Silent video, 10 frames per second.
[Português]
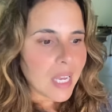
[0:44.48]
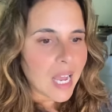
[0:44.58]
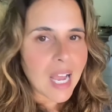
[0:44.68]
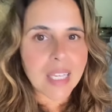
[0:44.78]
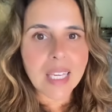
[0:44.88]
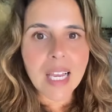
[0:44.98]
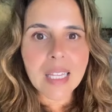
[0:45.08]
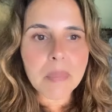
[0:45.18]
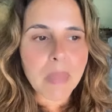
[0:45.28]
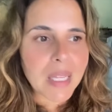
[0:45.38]

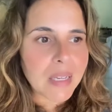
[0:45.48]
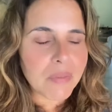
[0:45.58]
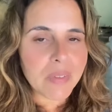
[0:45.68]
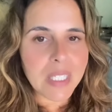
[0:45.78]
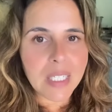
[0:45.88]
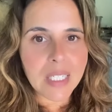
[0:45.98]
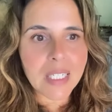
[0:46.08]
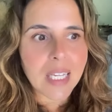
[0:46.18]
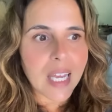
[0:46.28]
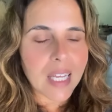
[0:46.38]
aquela
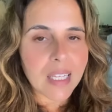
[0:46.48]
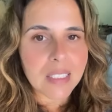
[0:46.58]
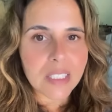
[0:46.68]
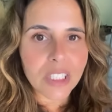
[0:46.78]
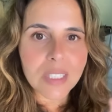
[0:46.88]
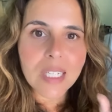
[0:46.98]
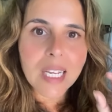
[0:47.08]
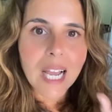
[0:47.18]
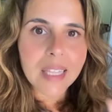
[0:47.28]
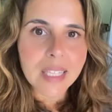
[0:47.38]
palavrinha ela
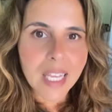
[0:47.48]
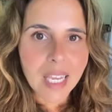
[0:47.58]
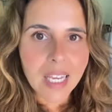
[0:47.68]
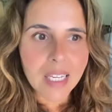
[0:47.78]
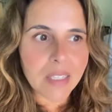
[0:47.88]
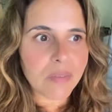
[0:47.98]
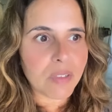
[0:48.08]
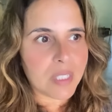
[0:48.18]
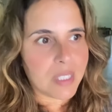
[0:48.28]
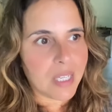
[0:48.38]
desencadeia em
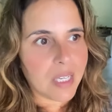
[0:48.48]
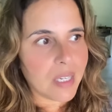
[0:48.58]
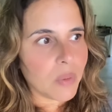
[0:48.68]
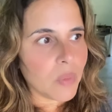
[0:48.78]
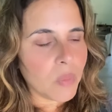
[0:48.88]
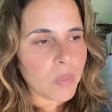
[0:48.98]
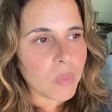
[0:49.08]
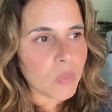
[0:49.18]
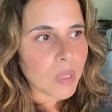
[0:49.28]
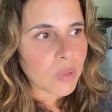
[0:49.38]
você
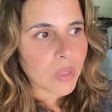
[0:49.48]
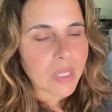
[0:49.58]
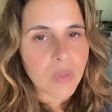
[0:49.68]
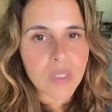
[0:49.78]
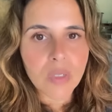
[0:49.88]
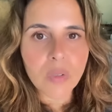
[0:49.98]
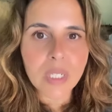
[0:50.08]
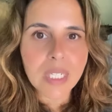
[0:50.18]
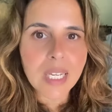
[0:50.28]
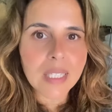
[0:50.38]
uma total
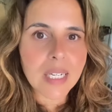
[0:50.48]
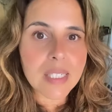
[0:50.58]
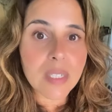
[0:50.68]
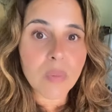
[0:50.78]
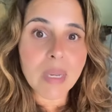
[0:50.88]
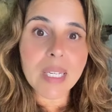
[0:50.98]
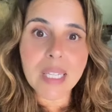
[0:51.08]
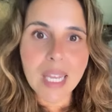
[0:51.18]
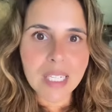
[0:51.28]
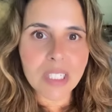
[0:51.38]
sintonia e atração
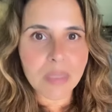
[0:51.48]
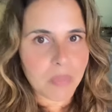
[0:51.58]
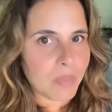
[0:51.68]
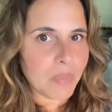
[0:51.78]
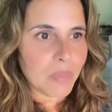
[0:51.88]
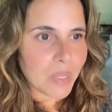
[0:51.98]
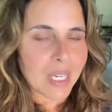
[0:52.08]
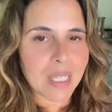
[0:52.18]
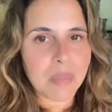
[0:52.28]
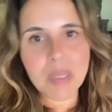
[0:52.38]
magnética por
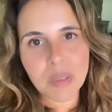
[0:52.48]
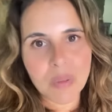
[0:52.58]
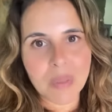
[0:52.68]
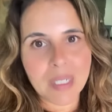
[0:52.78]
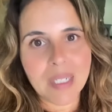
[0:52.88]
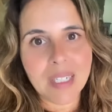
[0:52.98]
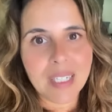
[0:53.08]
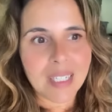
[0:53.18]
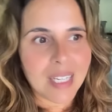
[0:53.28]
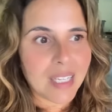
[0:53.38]
aquela pessoa
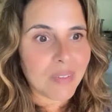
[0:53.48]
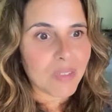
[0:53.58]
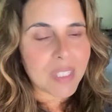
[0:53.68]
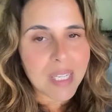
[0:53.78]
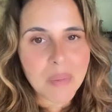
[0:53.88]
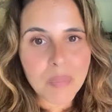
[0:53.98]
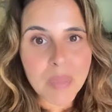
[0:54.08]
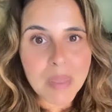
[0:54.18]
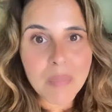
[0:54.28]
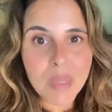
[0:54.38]
né? Que você
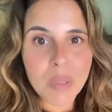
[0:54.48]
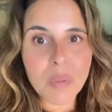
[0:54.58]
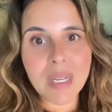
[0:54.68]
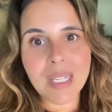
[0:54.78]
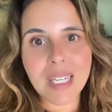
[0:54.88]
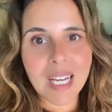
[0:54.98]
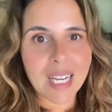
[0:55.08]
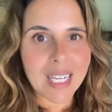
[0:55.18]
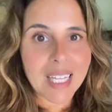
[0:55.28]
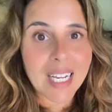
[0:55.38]
imprimiu ali
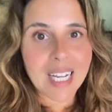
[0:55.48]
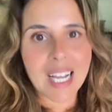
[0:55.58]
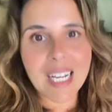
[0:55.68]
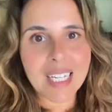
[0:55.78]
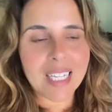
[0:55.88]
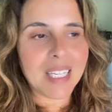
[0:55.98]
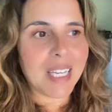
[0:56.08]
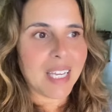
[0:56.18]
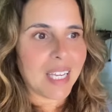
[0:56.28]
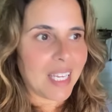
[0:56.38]
aquela carga
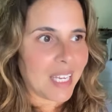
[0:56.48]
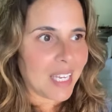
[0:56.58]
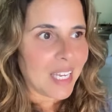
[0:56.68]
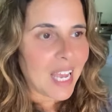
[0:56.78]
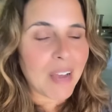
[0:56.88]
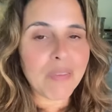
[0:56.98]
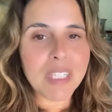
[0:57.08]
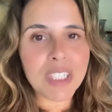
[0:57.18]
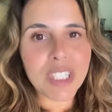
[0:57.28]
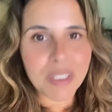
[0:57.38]
é,
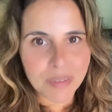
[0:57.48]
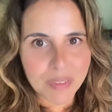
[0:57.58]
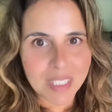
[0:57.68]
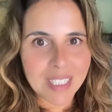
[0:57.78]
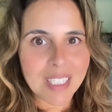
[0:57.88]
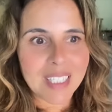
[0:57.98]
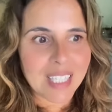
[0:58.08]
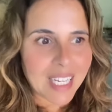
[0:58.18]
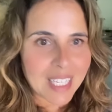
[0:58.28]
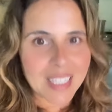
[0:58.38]
afetiva
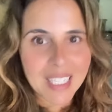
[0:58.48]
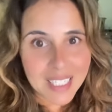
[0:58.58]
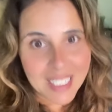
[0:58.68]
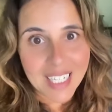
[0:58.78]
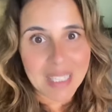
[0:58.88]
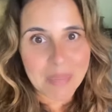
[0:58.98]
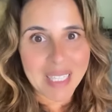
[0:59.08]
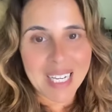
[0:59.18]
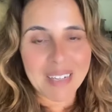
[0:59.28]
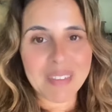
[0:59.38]
na, na, naquela
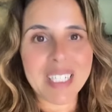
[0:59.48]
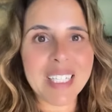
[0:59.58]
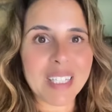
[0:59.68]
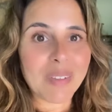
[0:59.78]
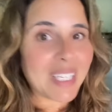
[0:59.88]
palavra. Então